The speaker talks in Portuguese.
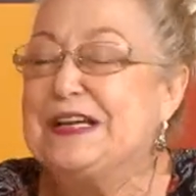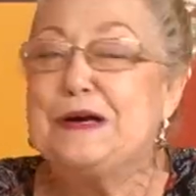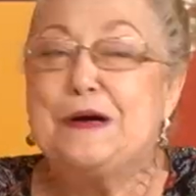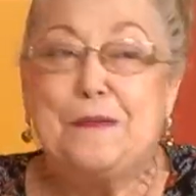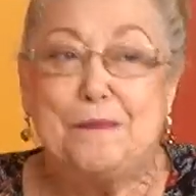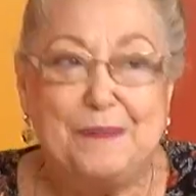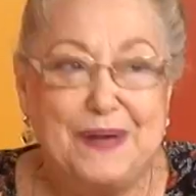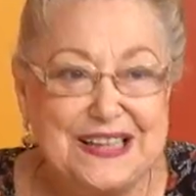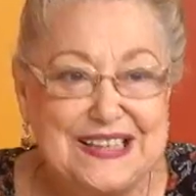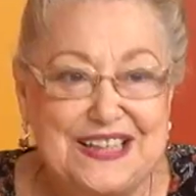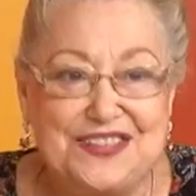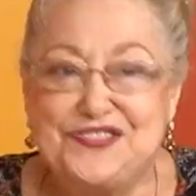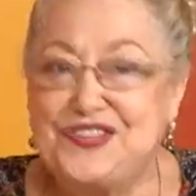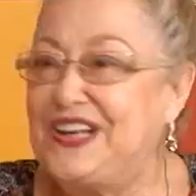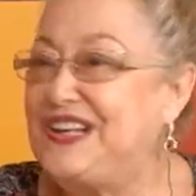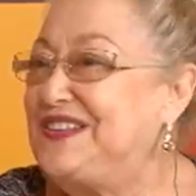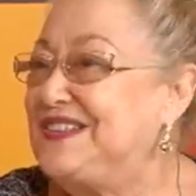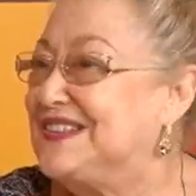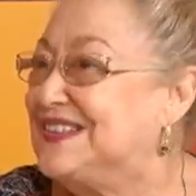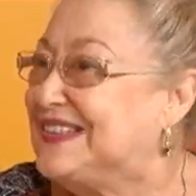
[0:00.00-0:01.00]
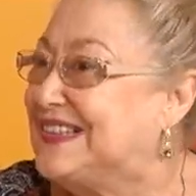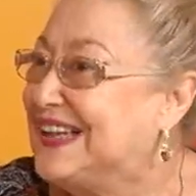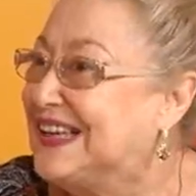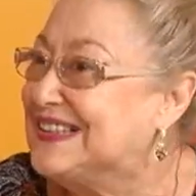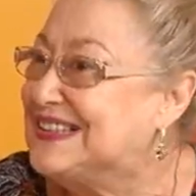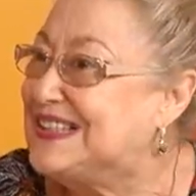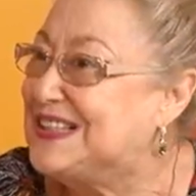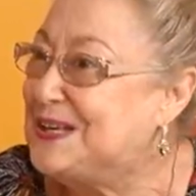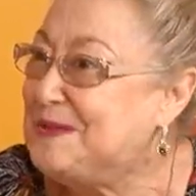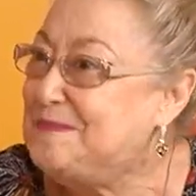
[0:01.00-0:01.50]
mas a gente está
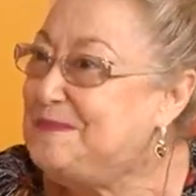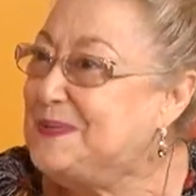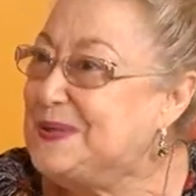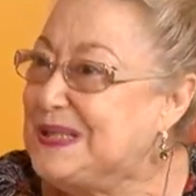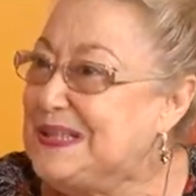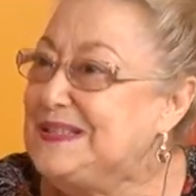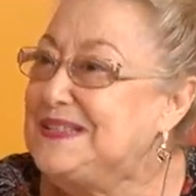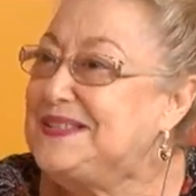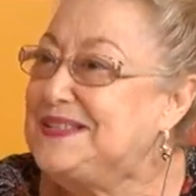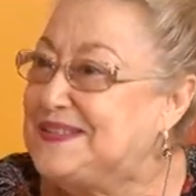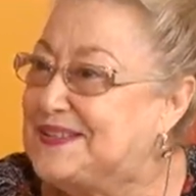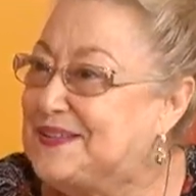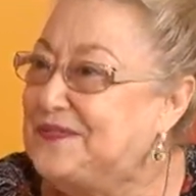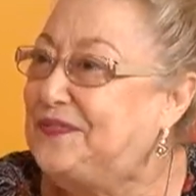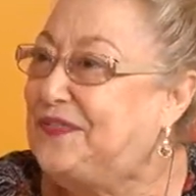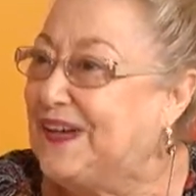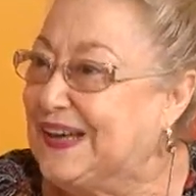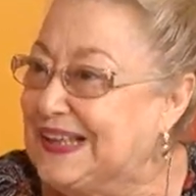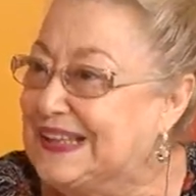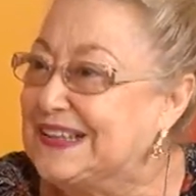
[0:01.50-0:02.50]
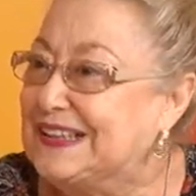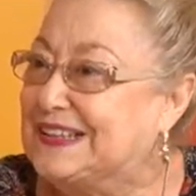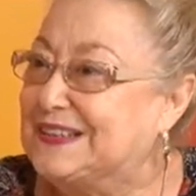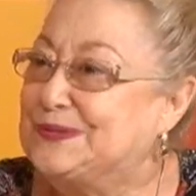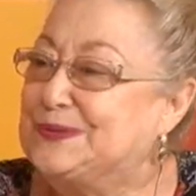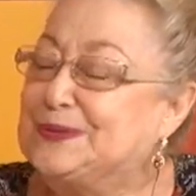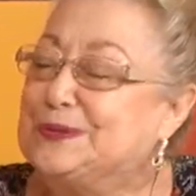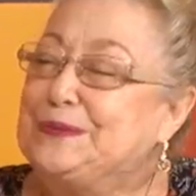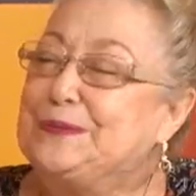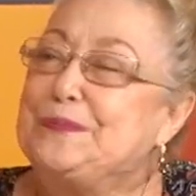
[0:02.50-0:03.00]
sempre se falando